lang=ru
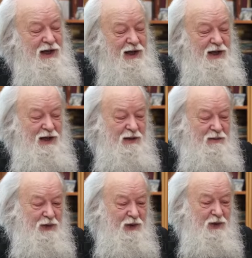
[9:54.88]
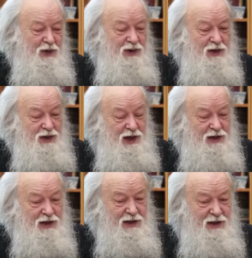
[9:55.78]
э, приходит э,
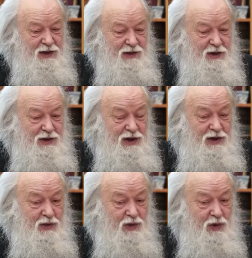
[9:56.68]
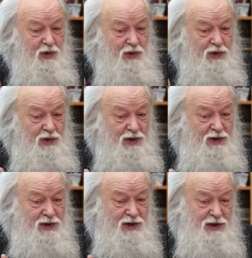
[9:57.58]
один человек, слышит, у другого
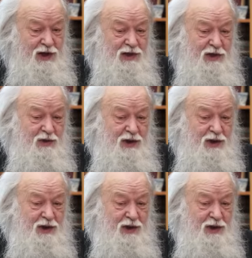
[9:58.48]
случилось несчастье,